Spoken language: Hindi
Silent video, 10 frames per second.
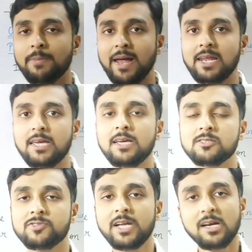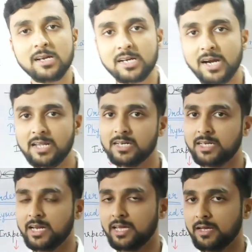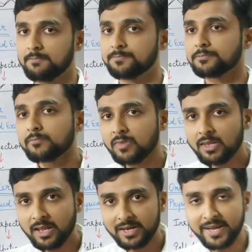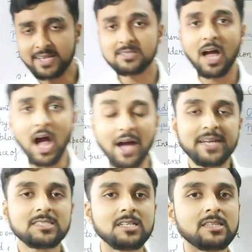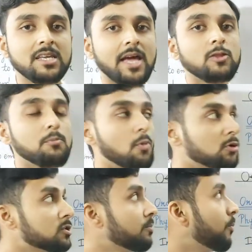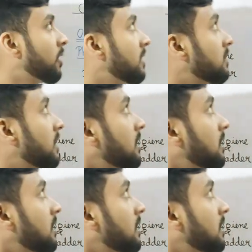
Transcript: पहले ही हिस्ट्री कलेक्ट करेंगे नेक्स्ट आगे चलते हैं तो मोस्ट इंपॉर्टेंट